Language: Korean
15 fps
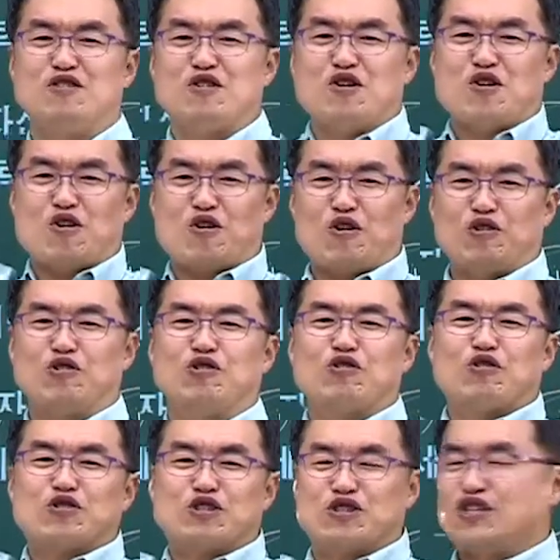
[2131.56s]
얻는
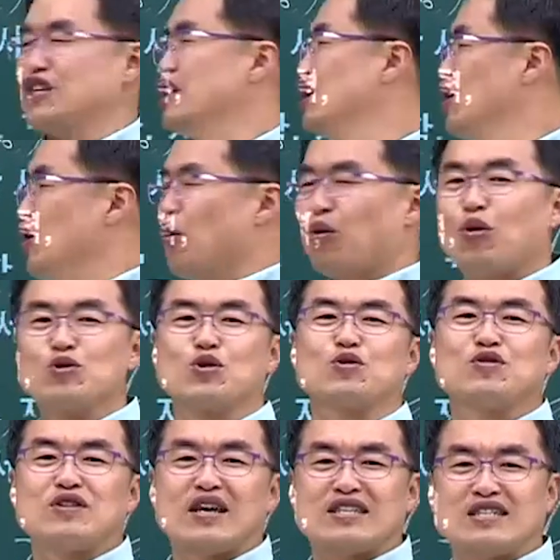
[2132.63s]
것이지
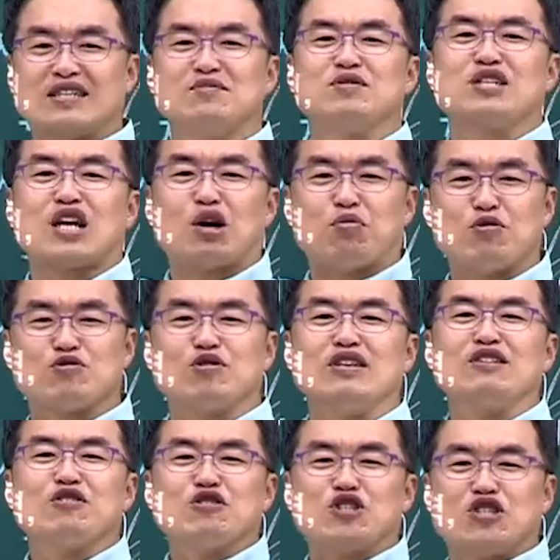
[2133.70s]
호족들의 시금치라고 볼 수
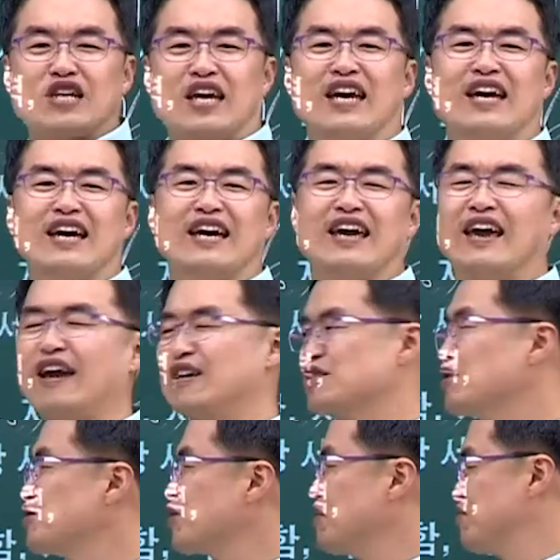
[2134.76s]
있는 것이지 예,
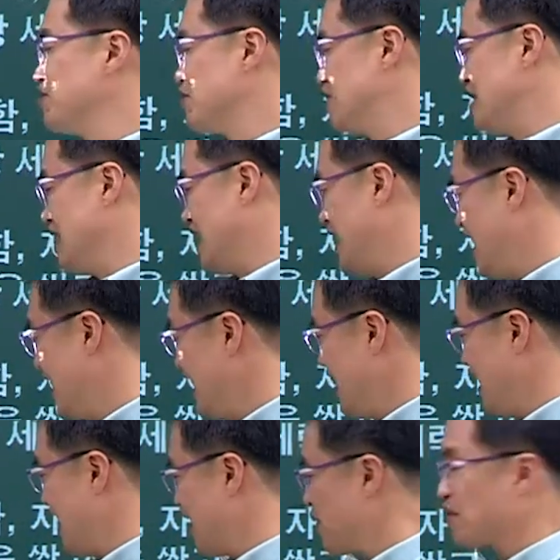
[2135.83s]
선조가 풍수지리
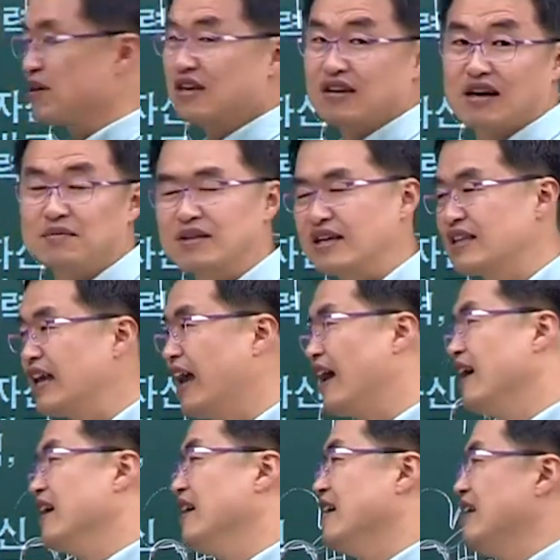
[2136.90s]
예, 그렇게 기억하면 되는데
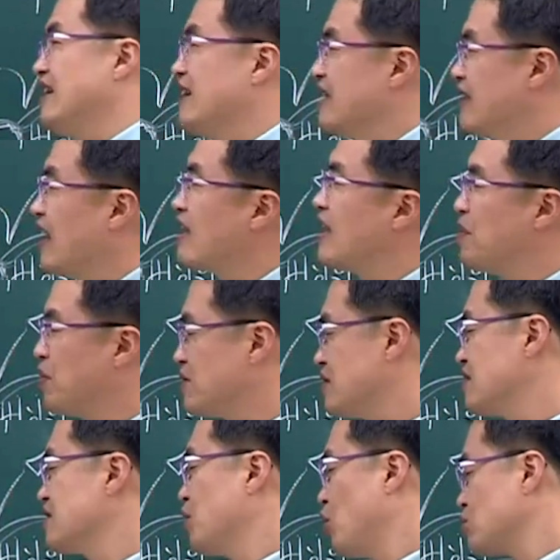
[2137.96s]
이때
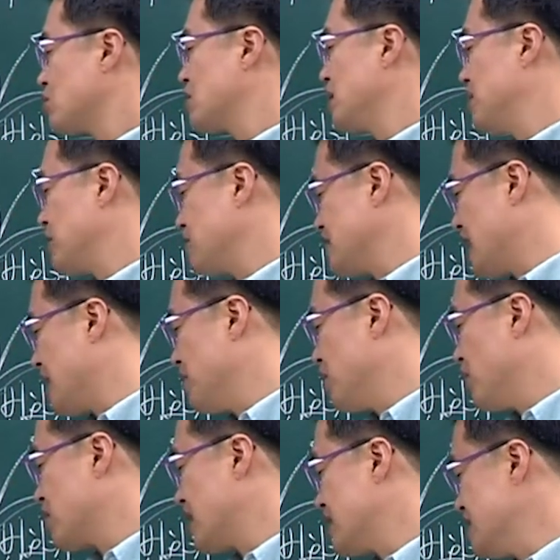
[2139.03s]
대표적인 그 호족들이 바로
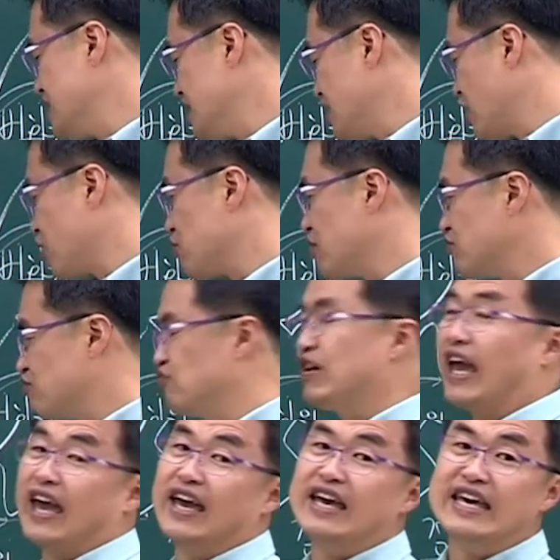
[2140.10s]
장복을 하든지 견원,
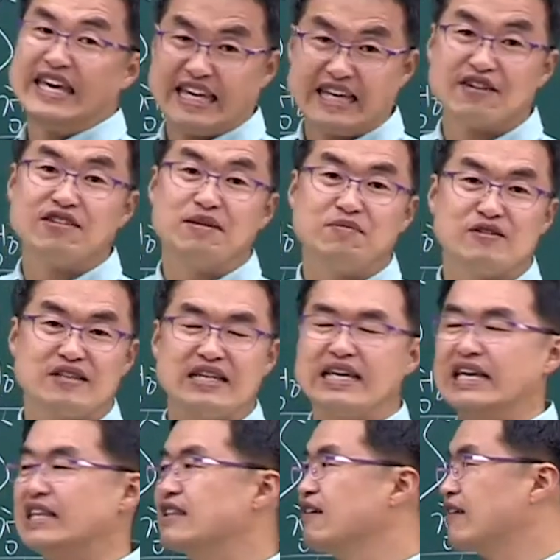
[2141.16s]
궁예 이런 인물들이
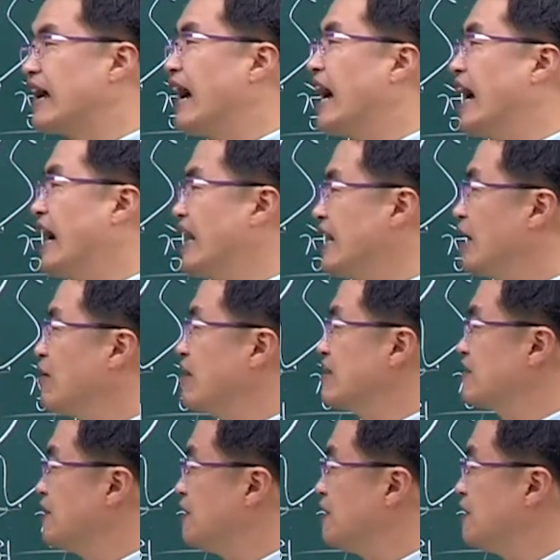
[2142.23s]
있더라라고 하는